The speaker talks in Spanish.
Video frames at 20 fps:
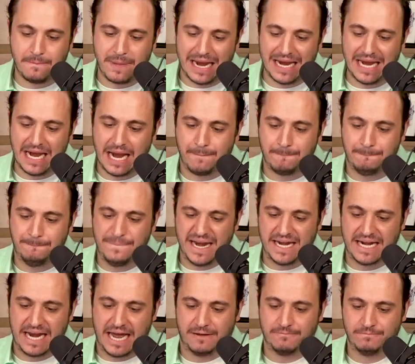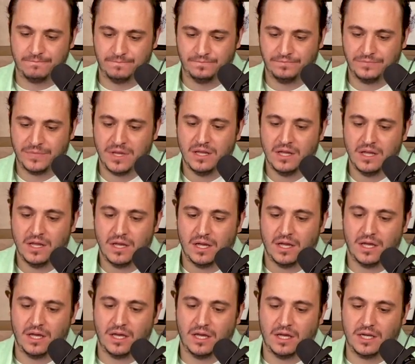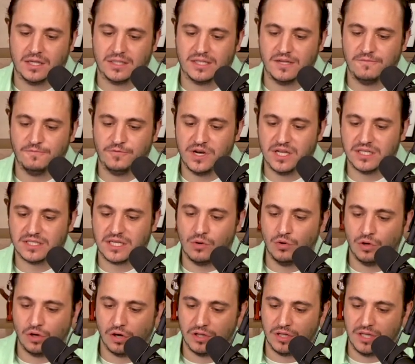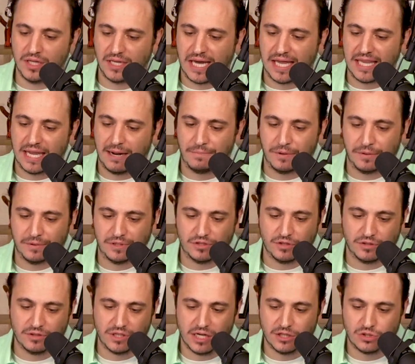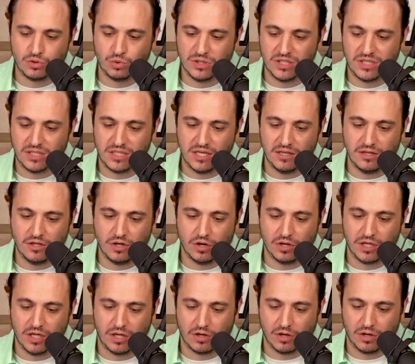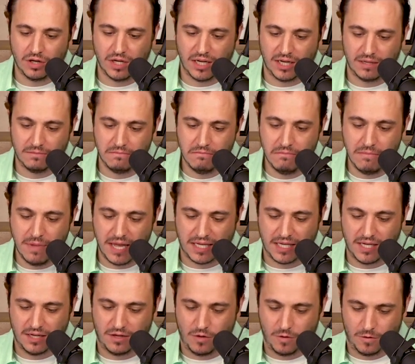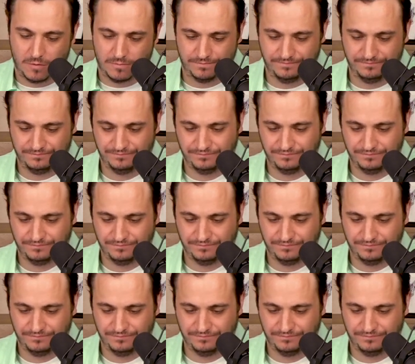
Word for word: Vale la Pena. sin fines de lucro dedicada a la prevención del suicidio y coring en México.